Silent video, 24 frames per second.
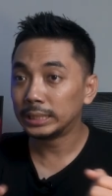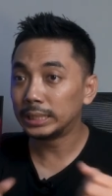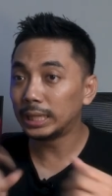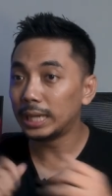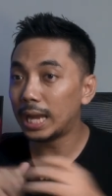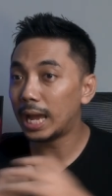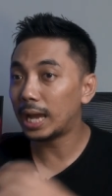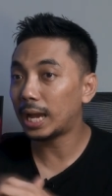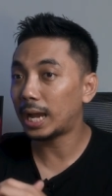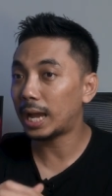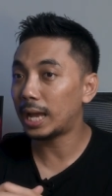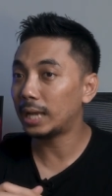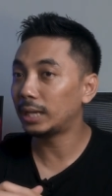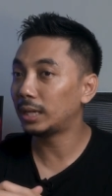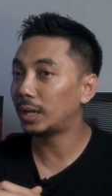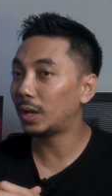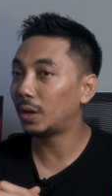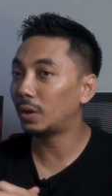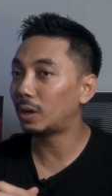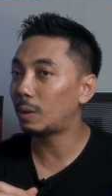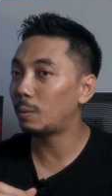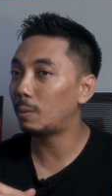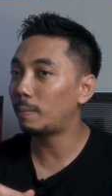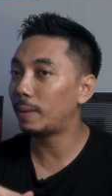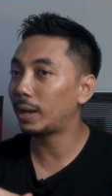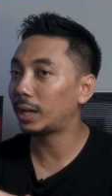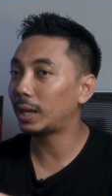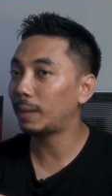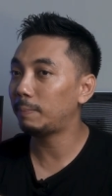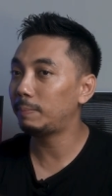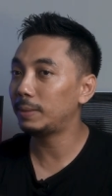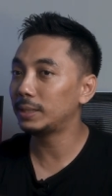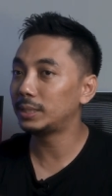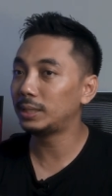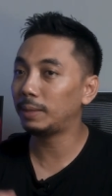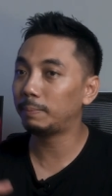Sedangkan kalau kamu
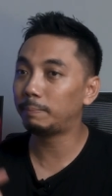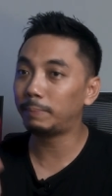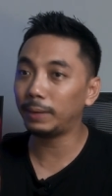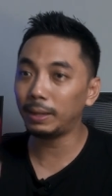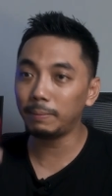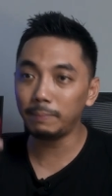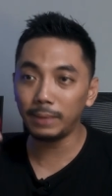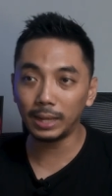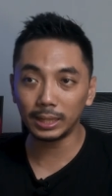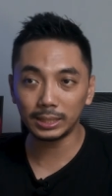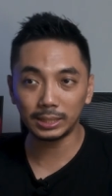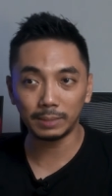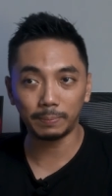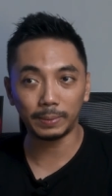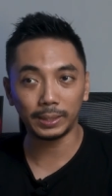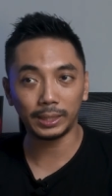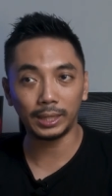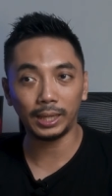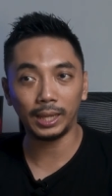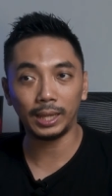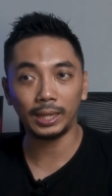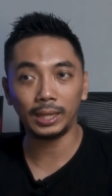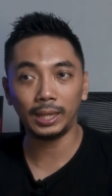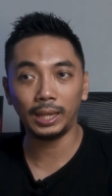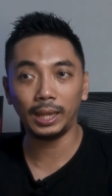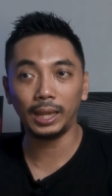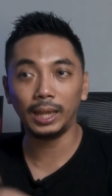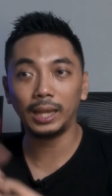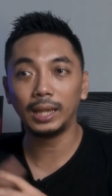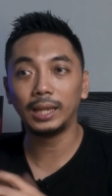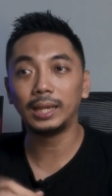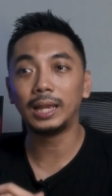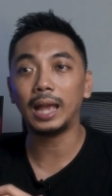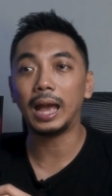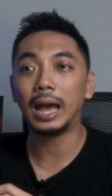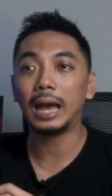pakai PC pre-built seperti
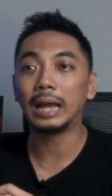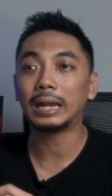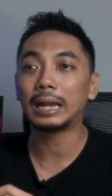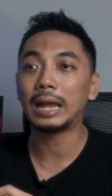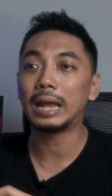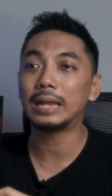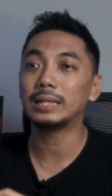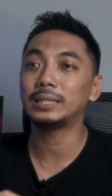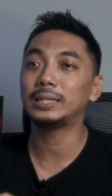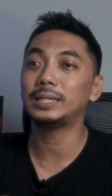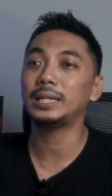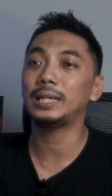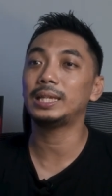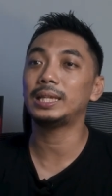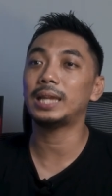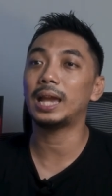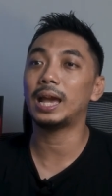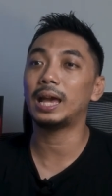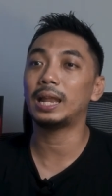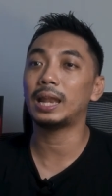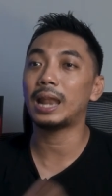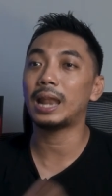ini, garansinya